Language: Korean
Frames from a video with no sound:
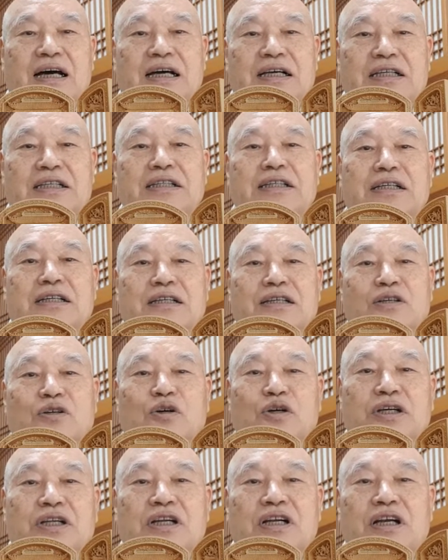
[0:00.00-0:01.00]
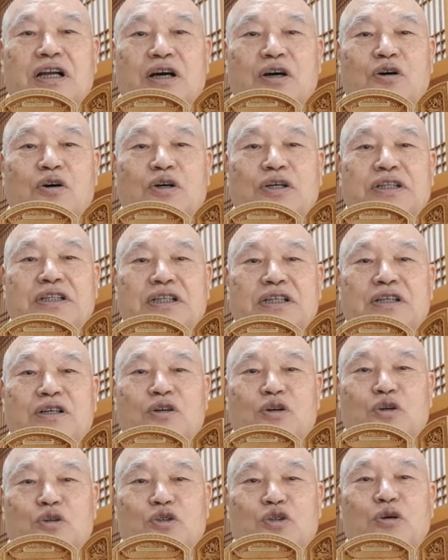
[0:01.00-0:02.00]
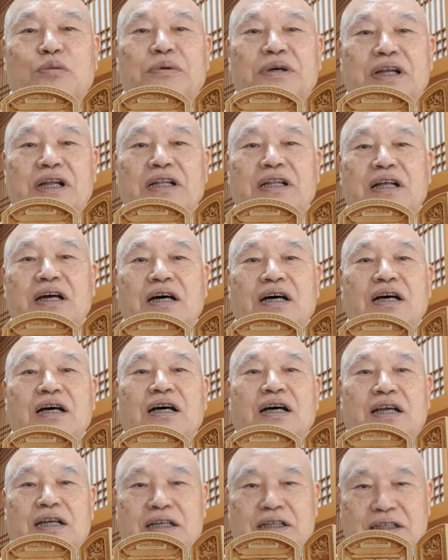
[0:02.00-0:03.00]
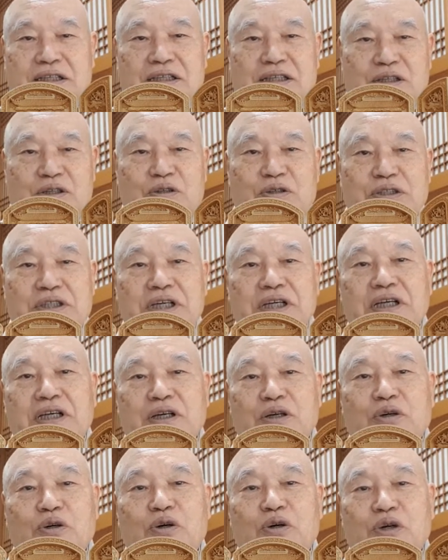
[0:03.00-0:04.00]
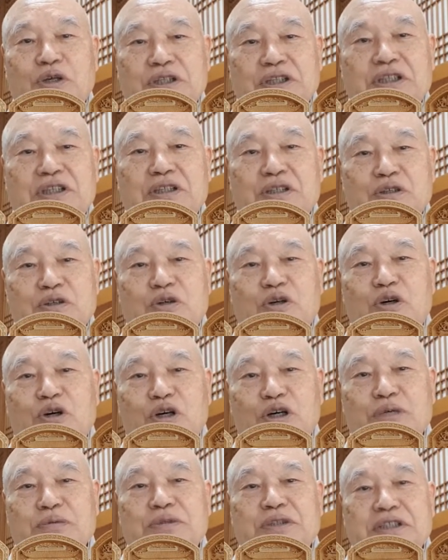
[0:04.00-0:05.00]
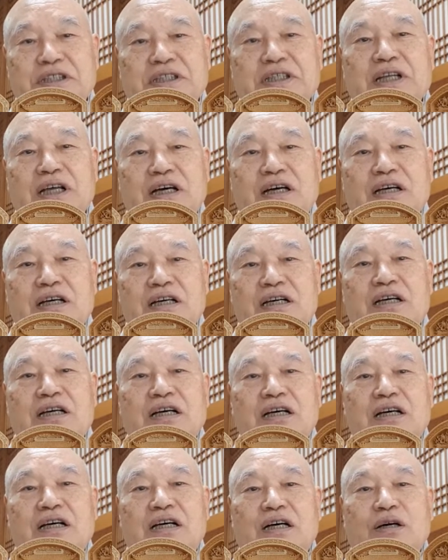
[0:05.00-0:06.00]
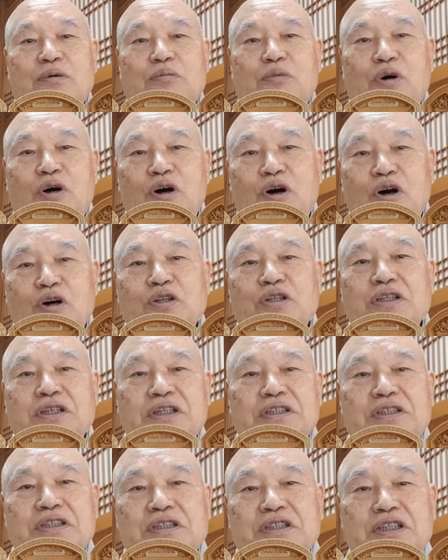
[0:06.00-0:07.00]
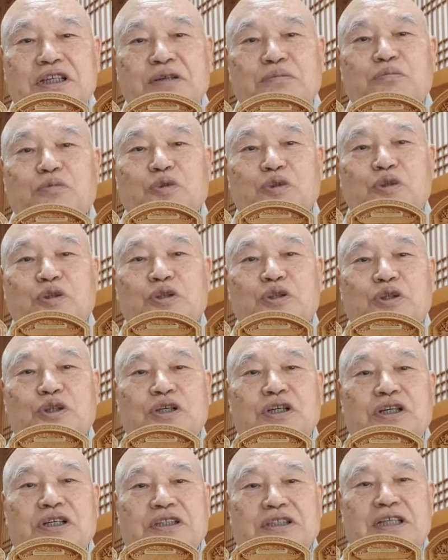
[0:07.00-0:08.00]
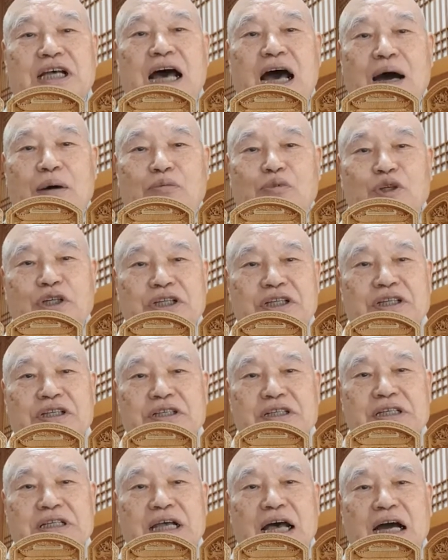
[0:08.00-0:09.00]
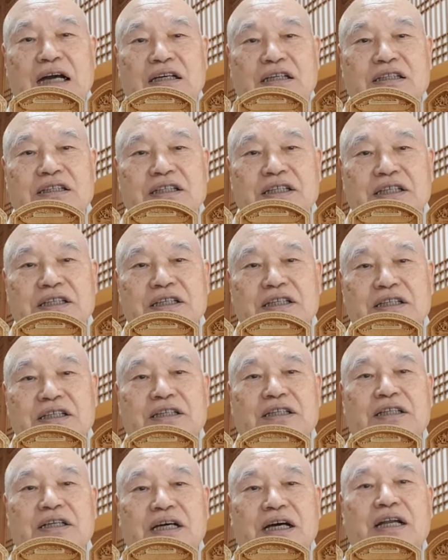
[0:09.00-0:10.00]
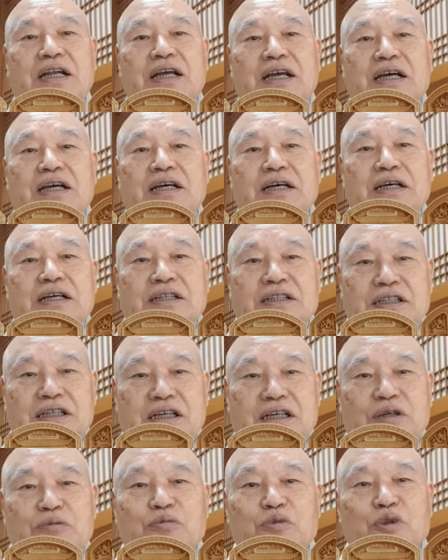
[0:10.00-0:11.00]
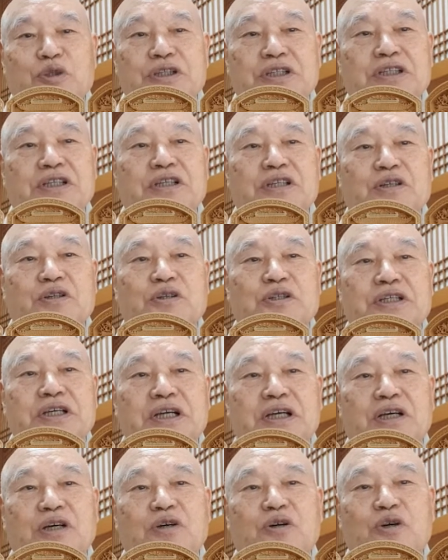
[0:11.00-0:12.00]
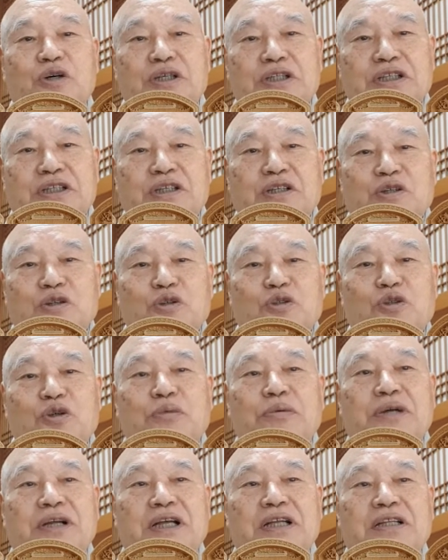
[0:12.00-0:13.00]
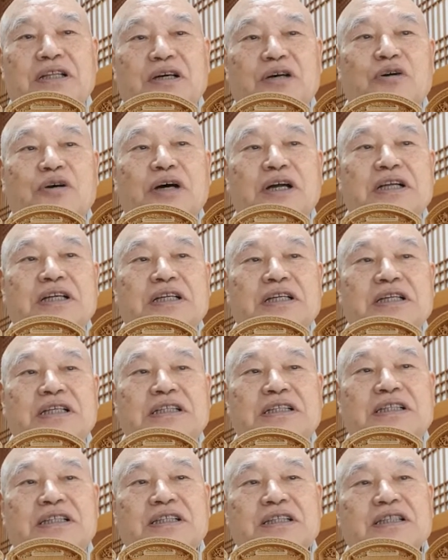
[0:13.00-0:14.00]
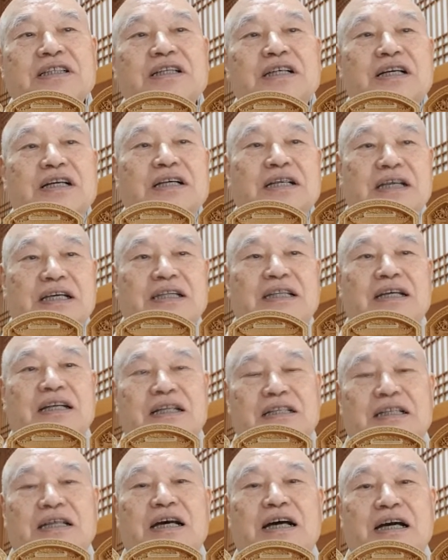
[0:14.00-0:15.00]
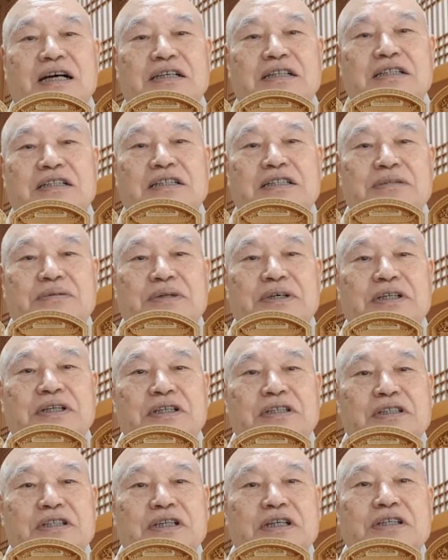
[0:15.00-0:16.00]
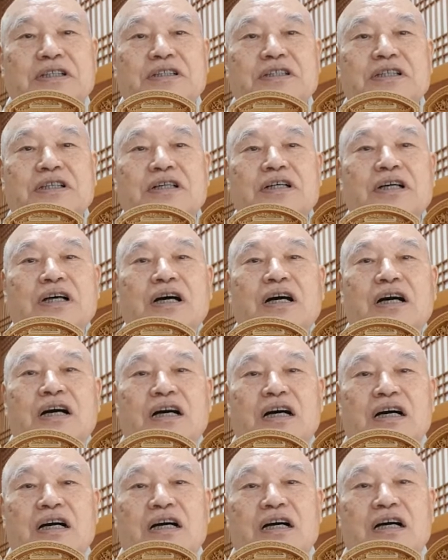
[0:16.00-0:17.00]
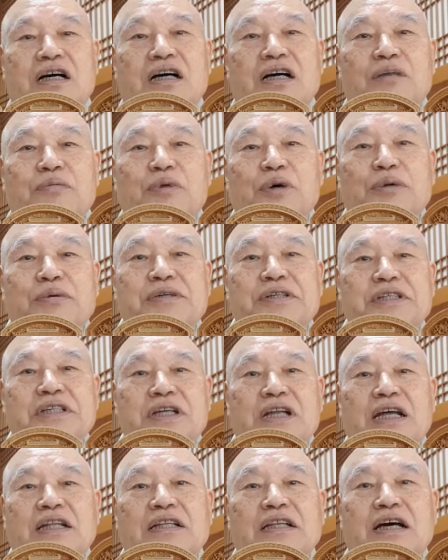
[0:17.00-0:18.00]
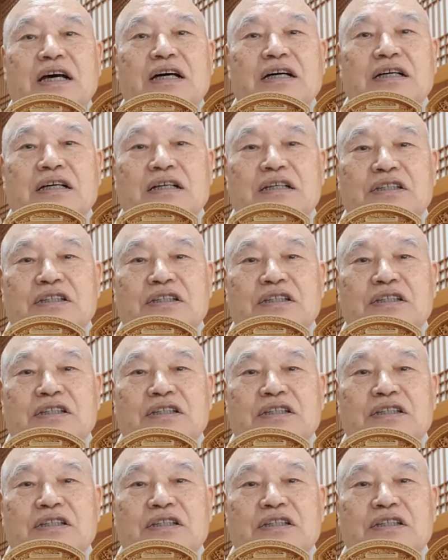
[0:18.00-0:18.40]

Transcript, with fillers: 인연으로 일어나고 인연으로 소멸한다. 인연으로 생기고 인연으로 없어진다. 어? 모든 것은 전부 사물이든 사건이든 간에 전부 인연으로 생기고 인연으로 소멸한다고 하는 이치를 깨달았다. 그렇습니다. 그래서 여기서 어, 법을 설한다.